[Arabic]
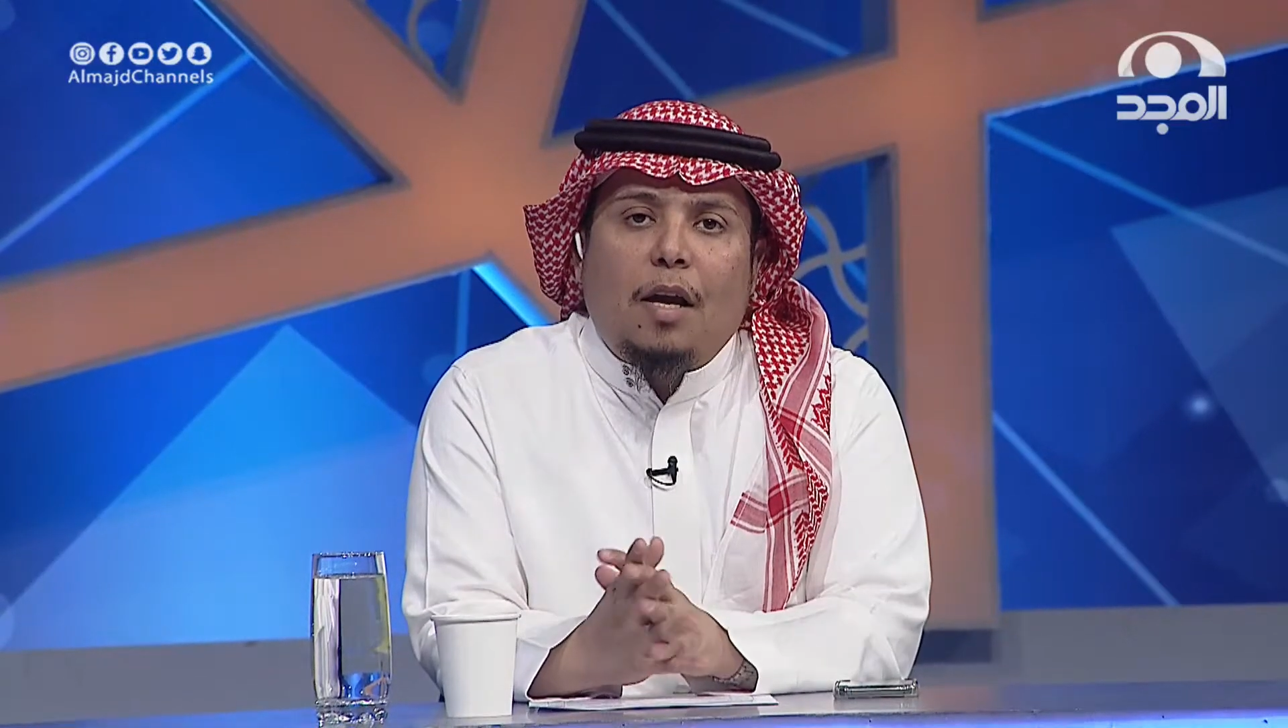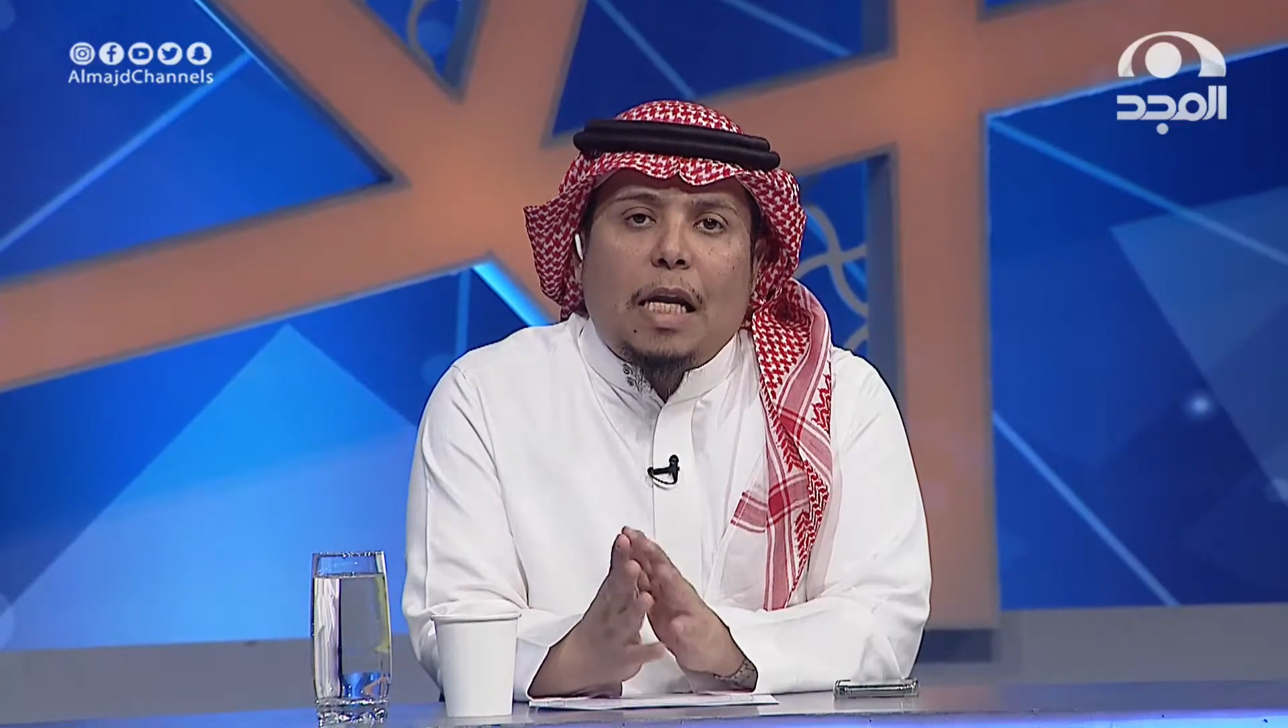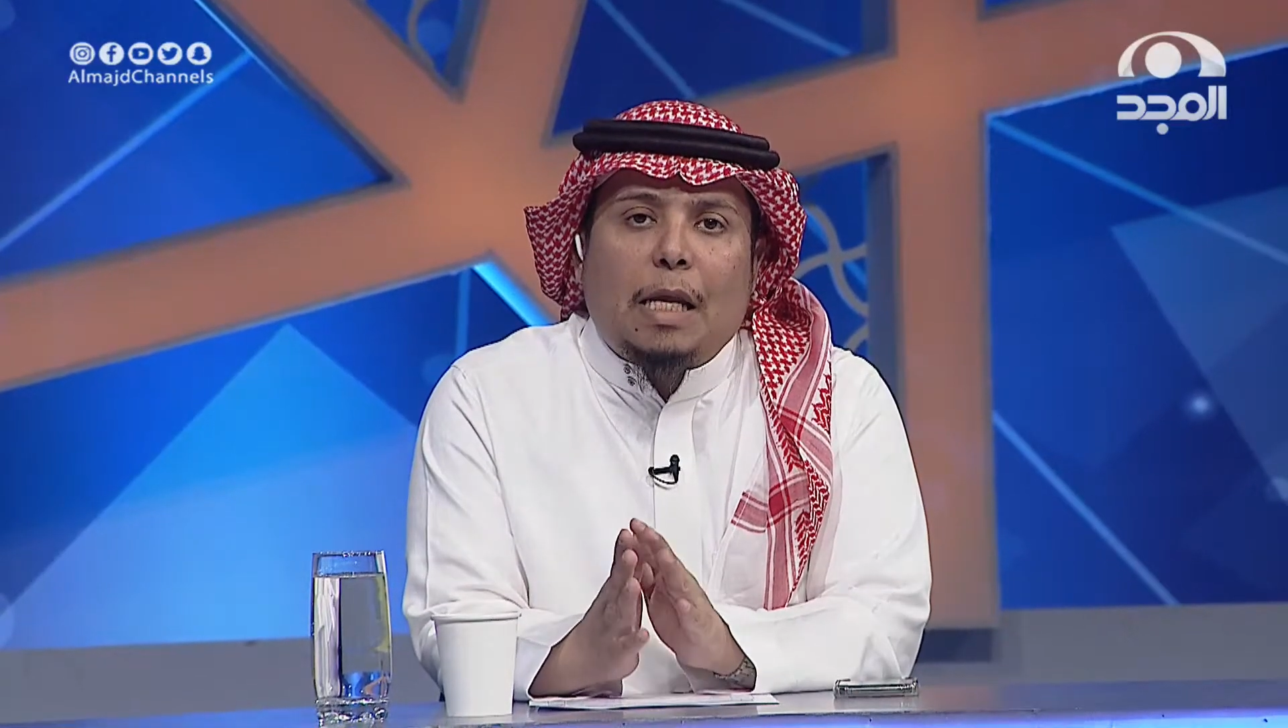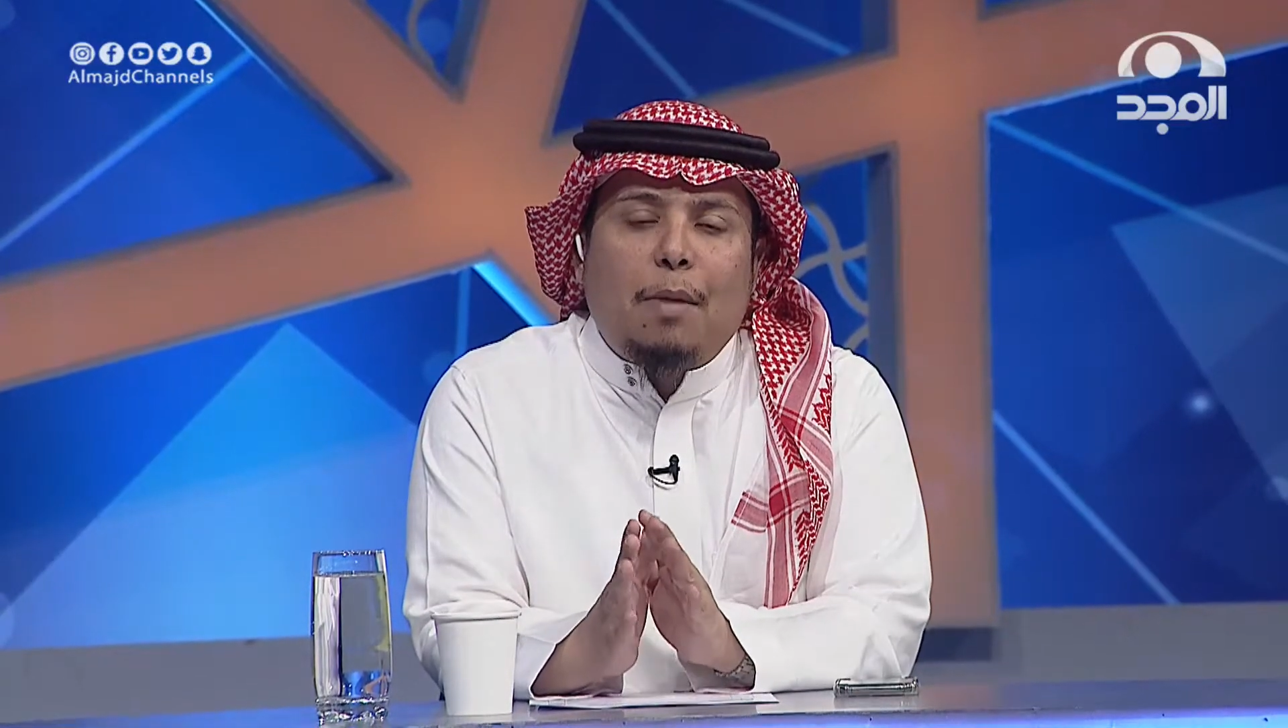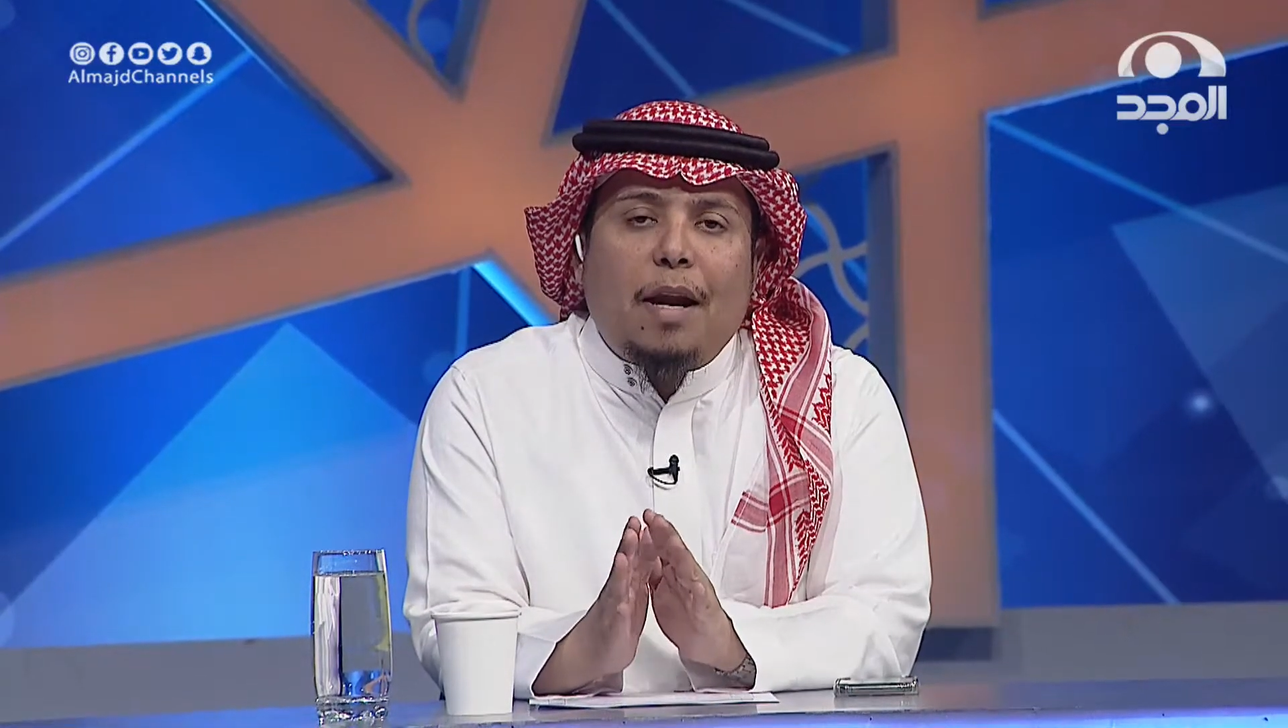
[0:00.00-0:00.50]

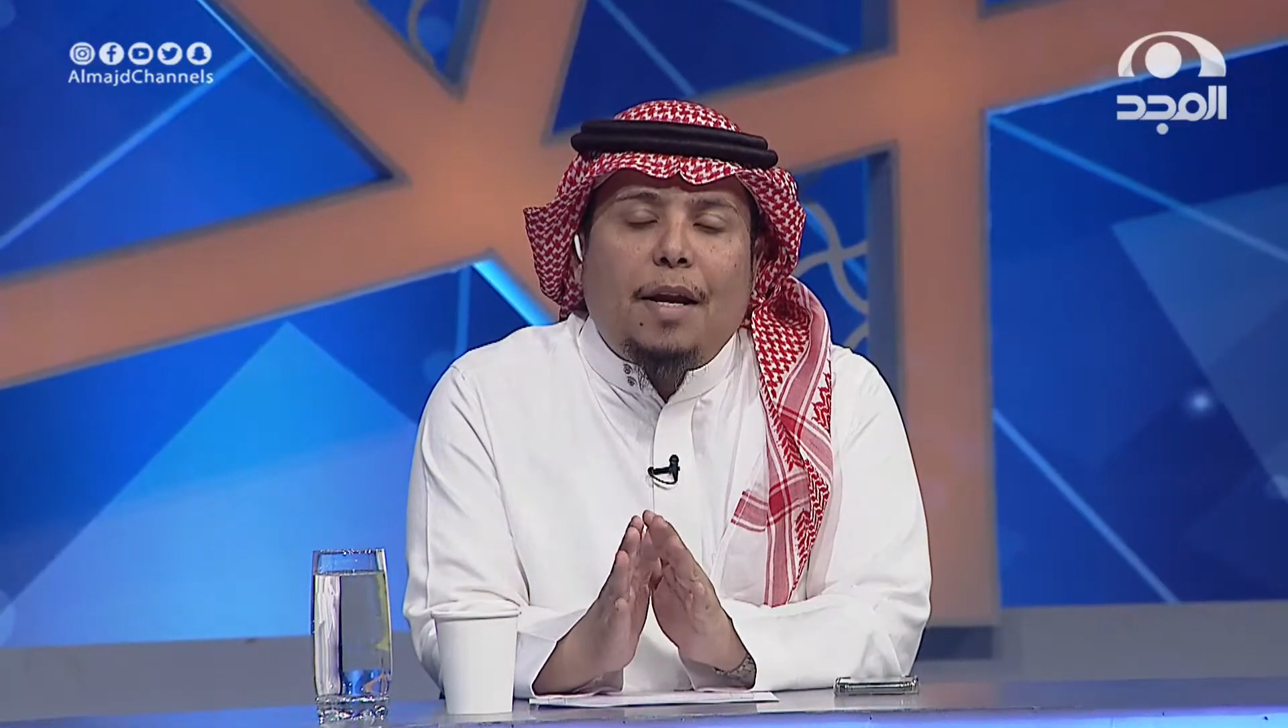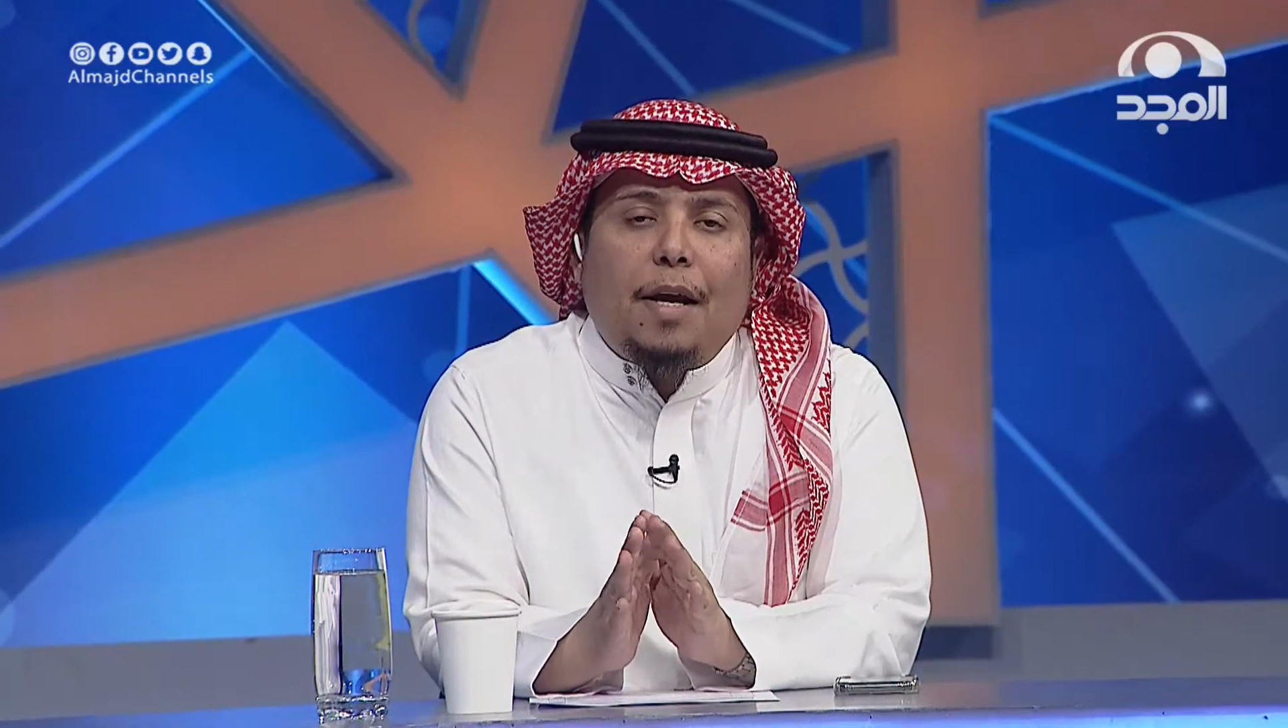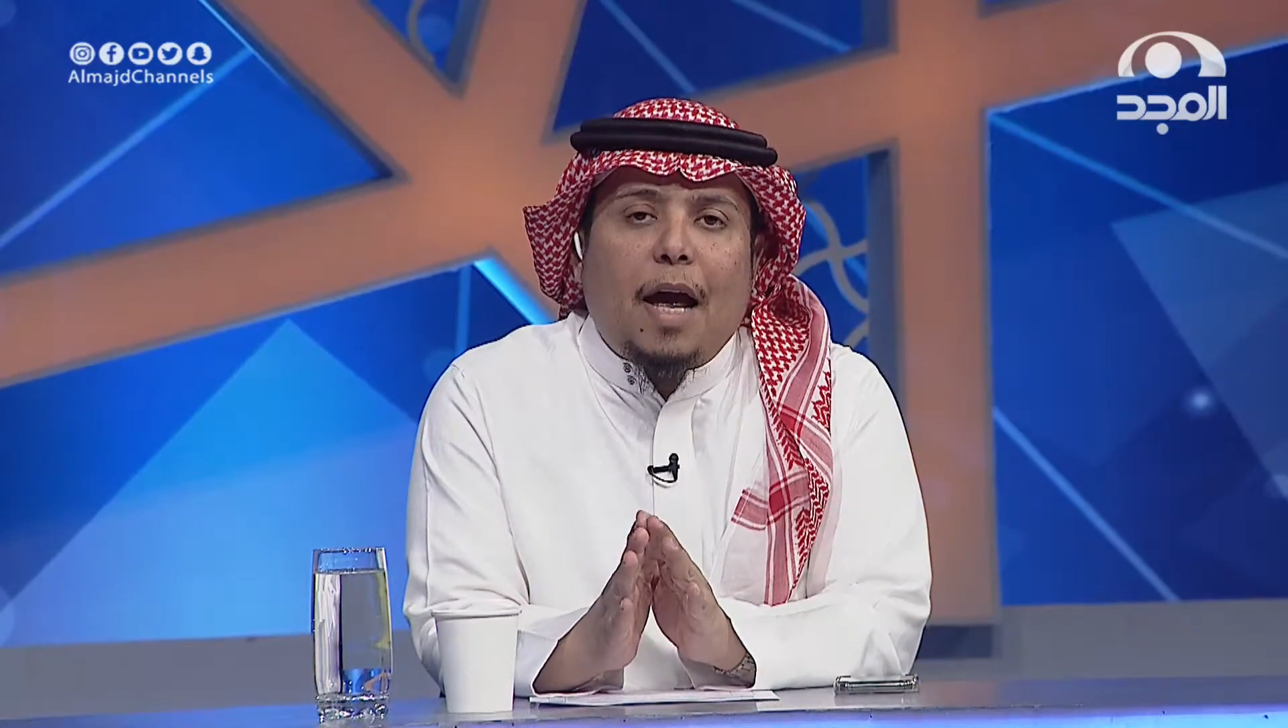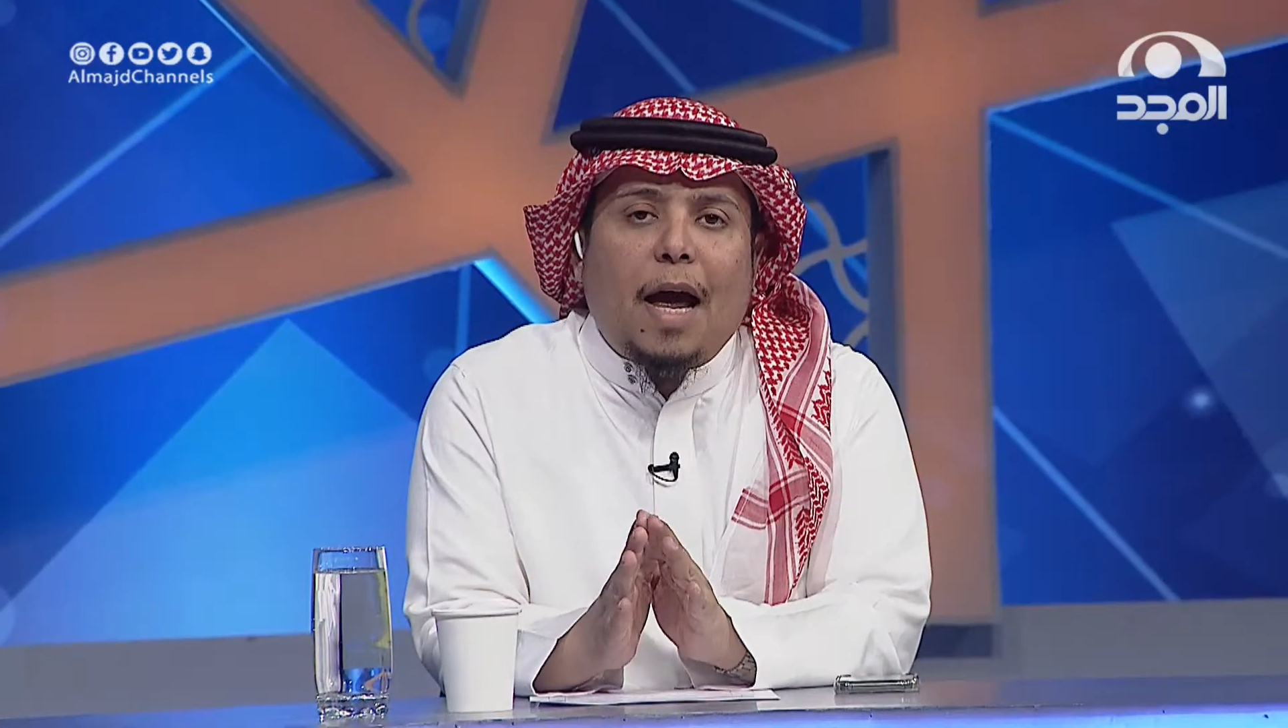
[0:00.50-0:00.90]
لمنع